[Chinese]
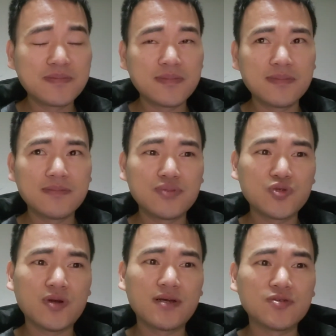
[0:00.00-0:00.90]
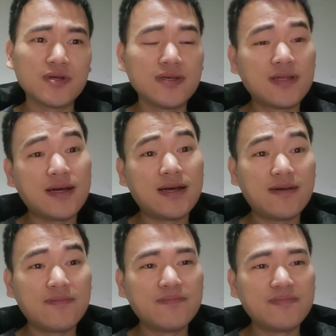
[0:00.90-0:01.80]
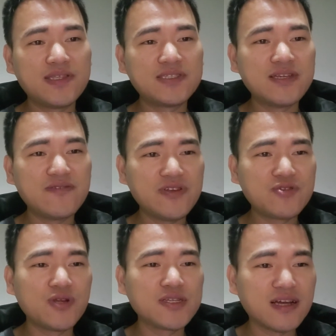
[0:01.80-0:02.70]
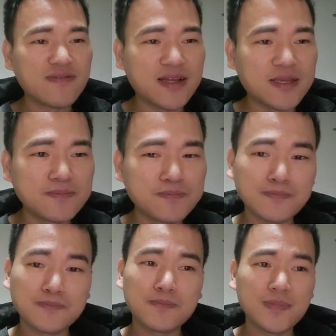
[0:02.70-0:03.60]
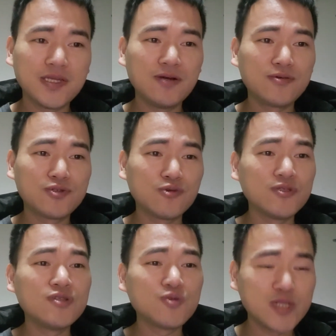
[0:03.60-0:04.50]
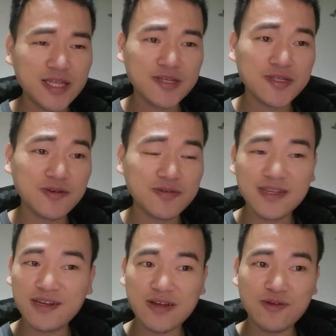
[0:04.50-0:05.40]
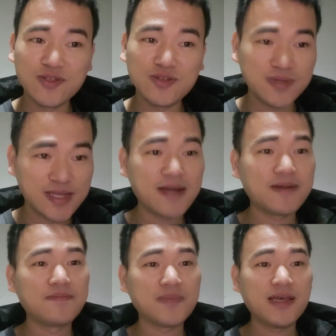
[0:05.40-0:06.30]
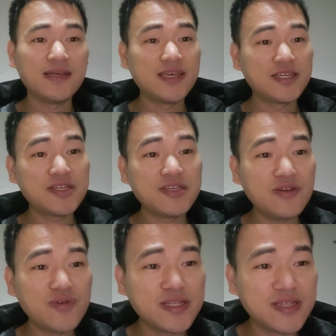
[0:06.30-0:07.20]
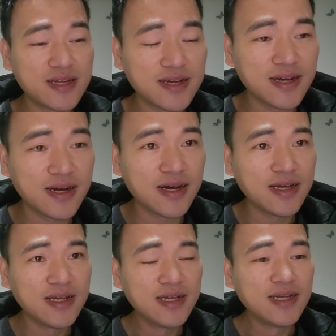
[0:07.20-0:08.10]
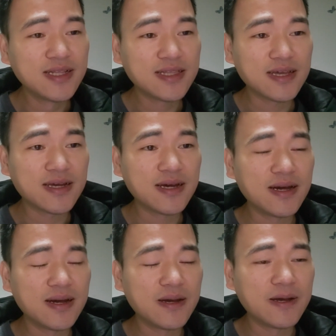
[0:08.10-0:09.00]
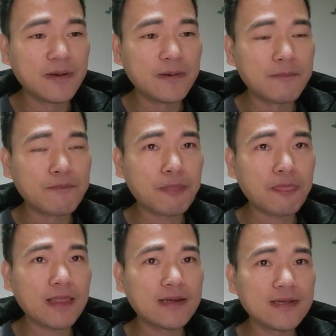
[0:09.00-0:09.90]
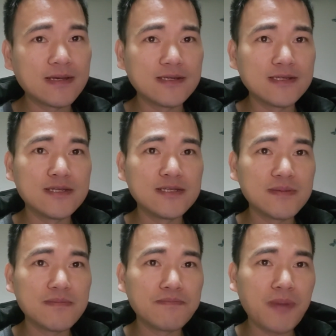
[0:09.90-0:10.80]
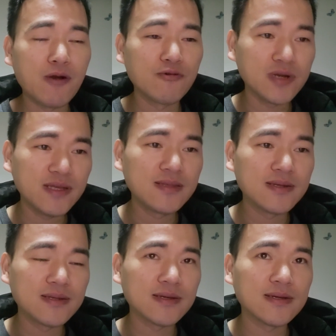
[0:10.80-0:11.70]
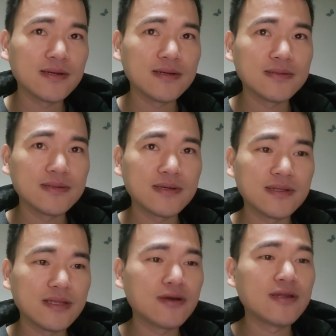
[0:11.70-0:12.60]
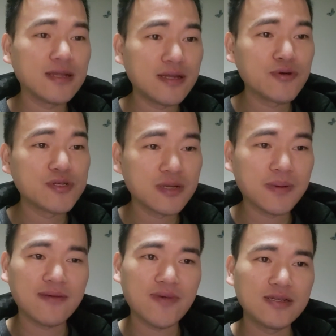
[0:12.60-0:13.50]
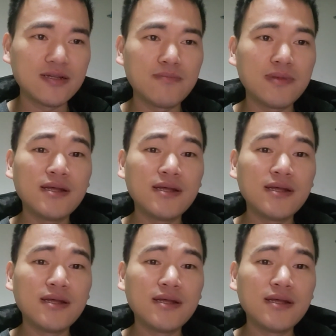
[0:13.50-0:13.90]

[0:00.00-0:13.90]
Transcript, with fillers: 嗯不爽，所以他直接废除了这个法庭，然后重新组建的时候，那个法官就不在了，也是因为那个。那个那个人身保护令的那个、那个、那个、那个那回事吧，反正，